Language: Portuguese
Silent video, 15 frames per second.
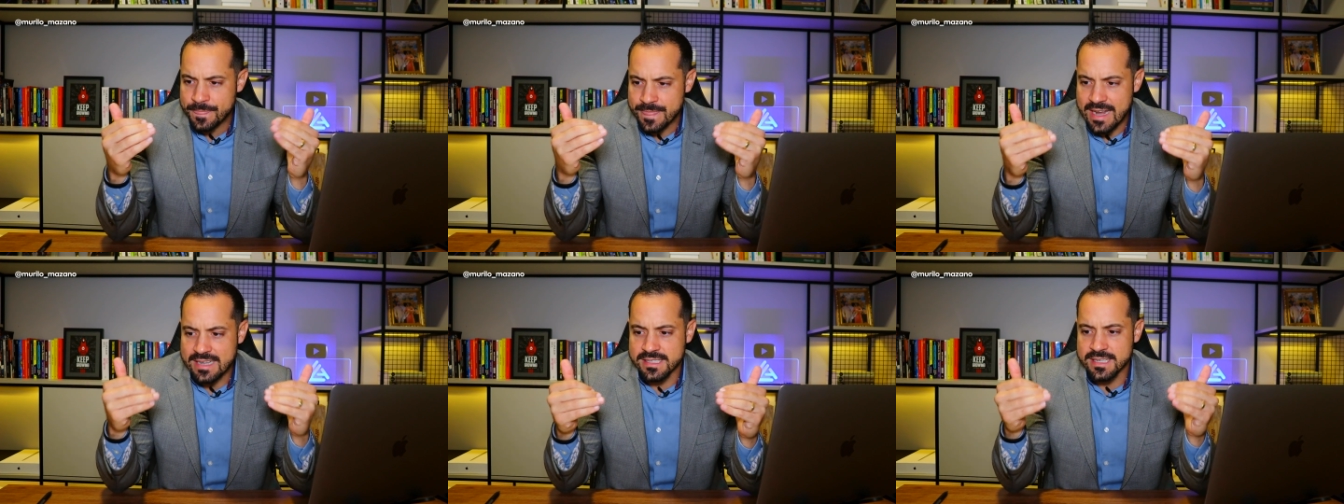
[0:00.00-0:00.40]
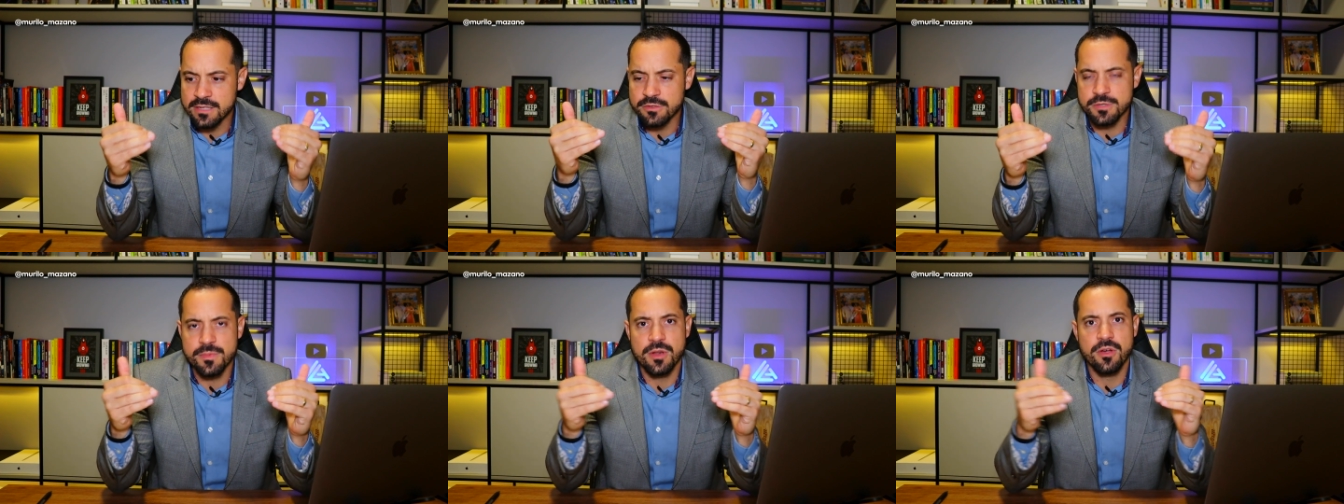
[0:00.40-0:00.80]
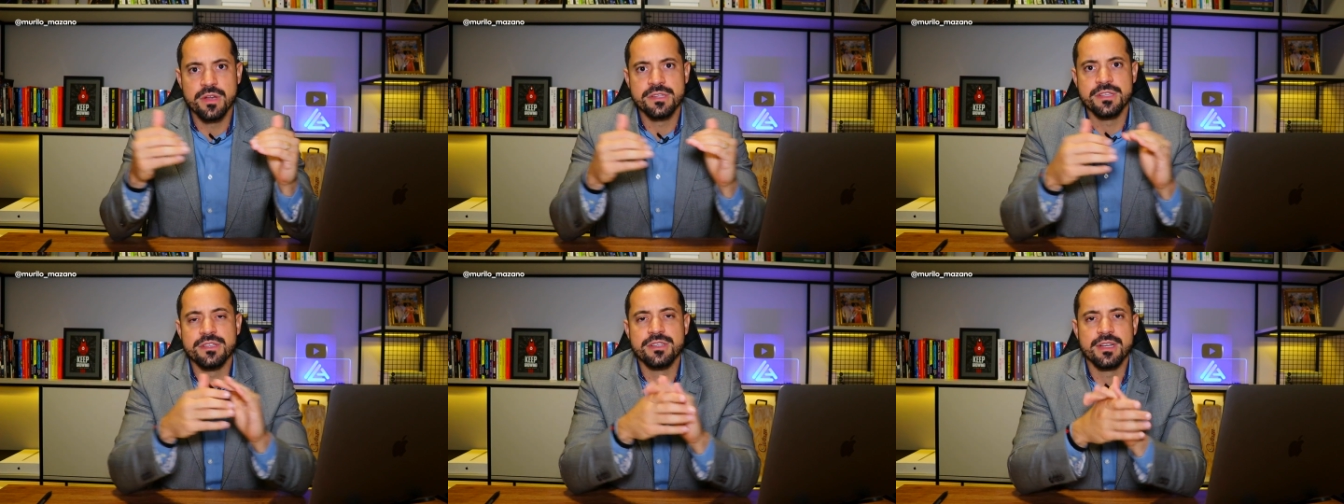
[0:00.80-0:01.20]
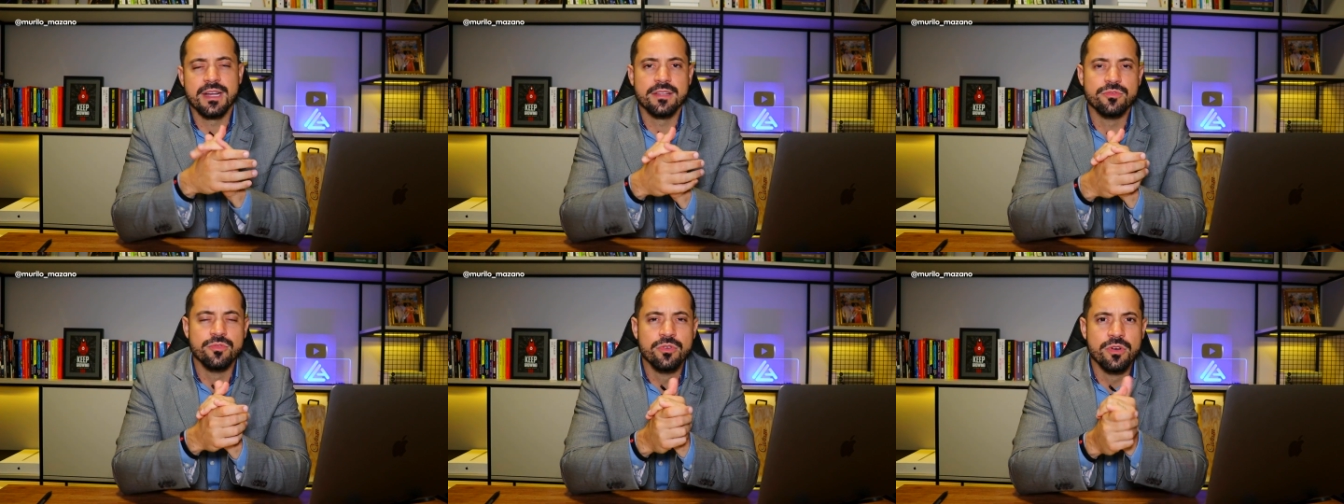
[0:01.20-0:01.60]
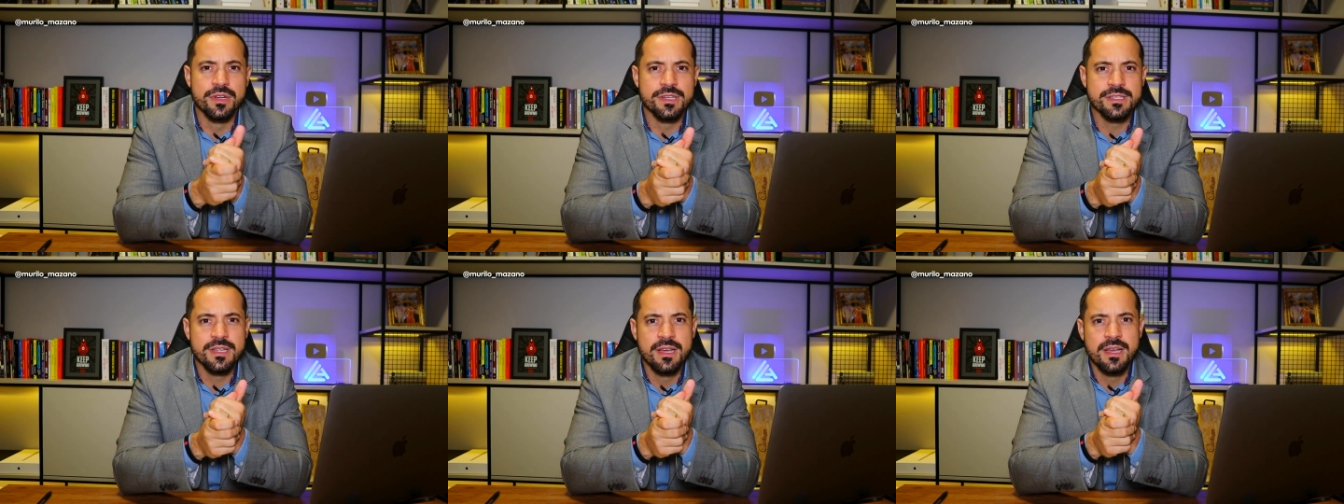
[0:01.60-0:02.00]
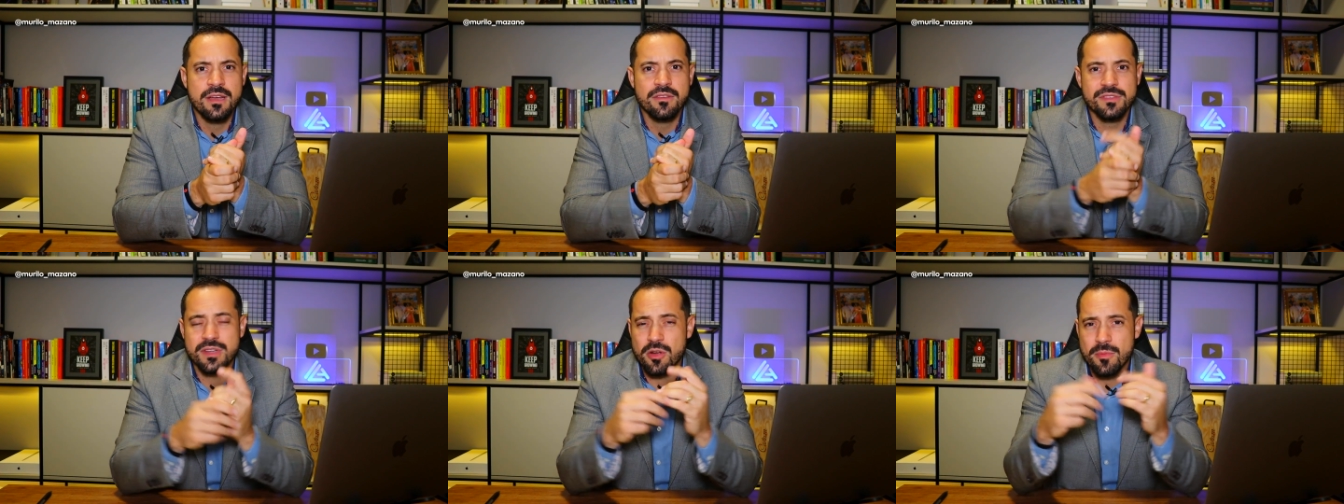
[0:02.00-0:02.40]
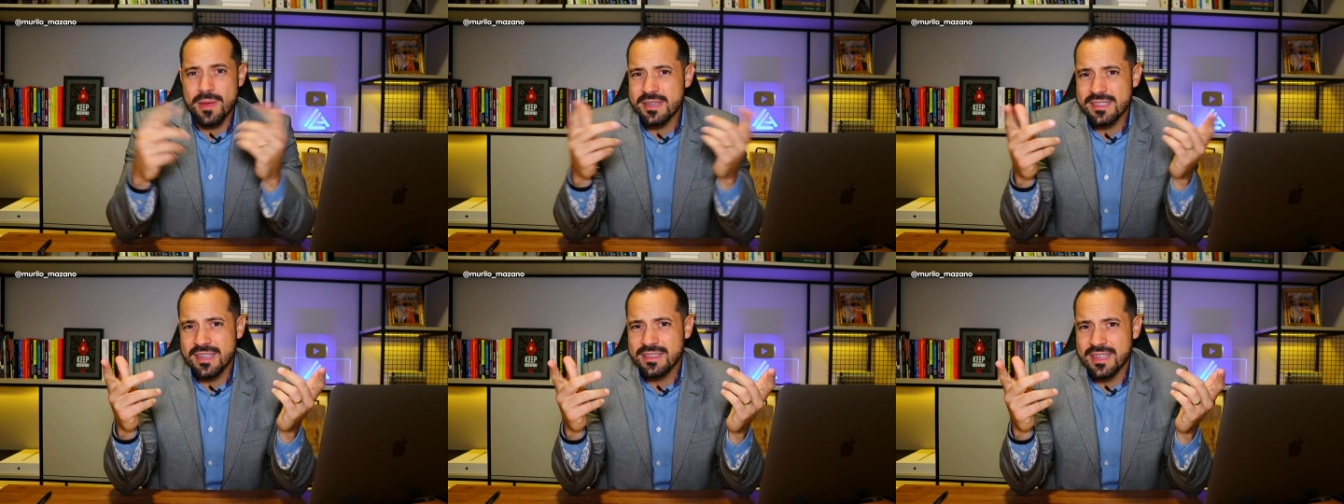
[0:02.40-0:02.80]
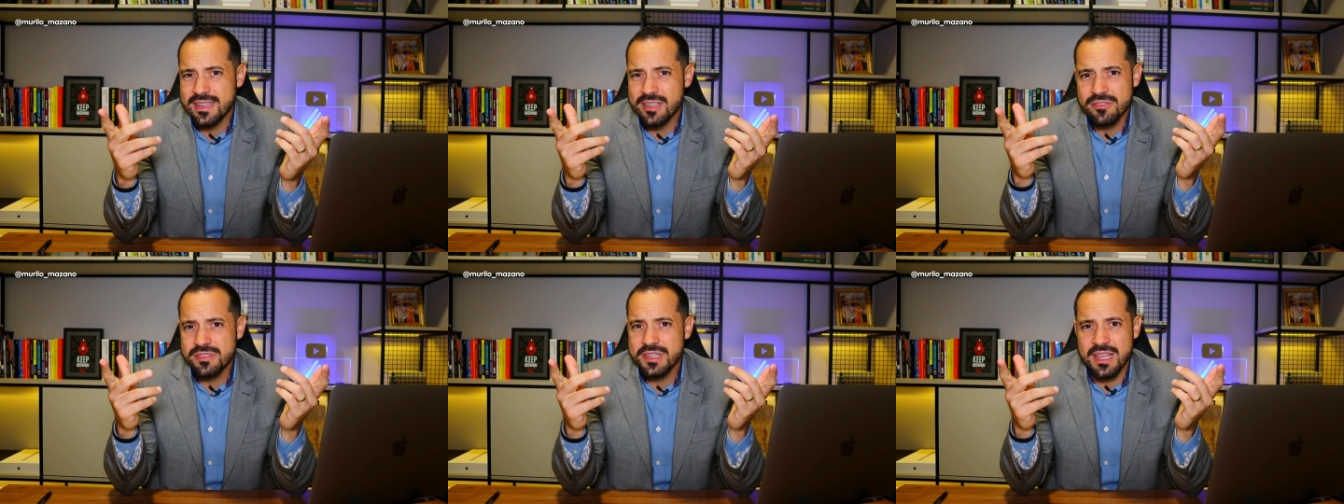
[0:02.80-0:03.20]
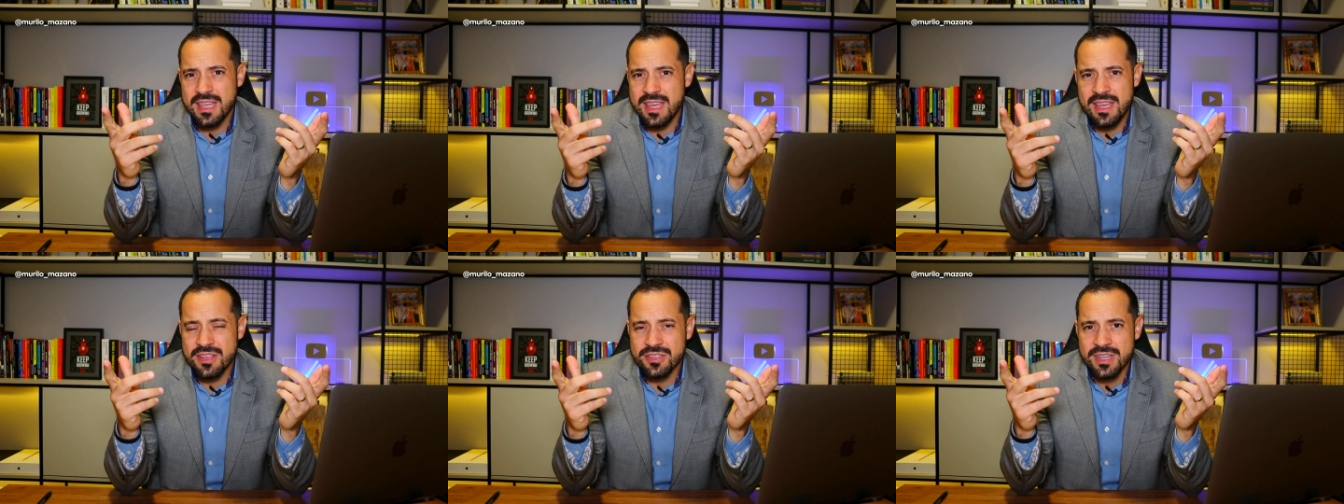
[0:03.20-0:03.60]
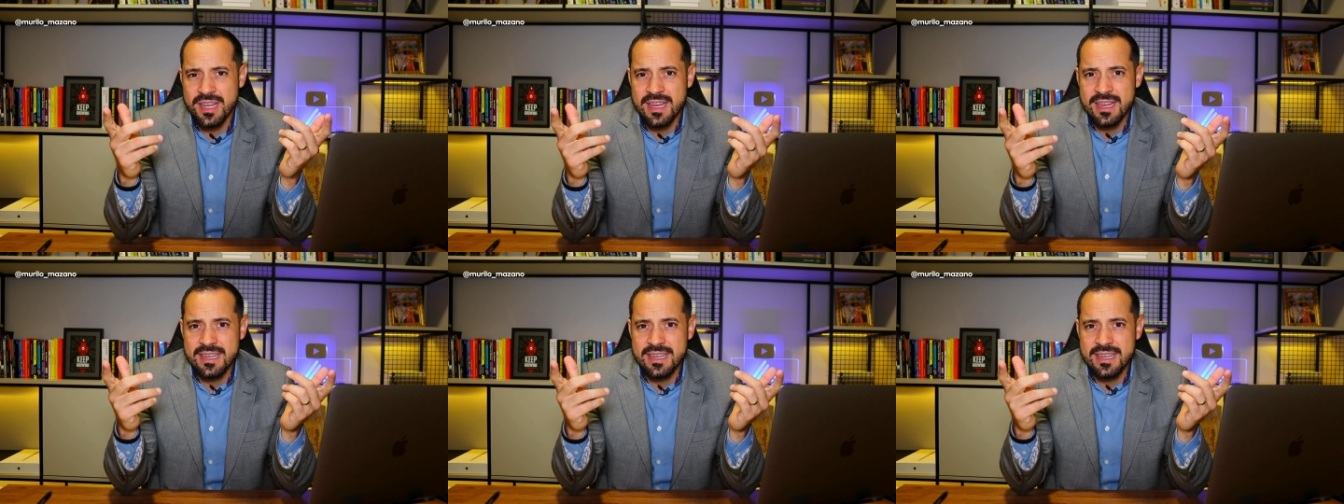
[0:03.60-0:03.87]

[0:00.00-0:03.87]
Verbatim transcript: trazendo os melhores indicadores, você começa a entender o seguinte: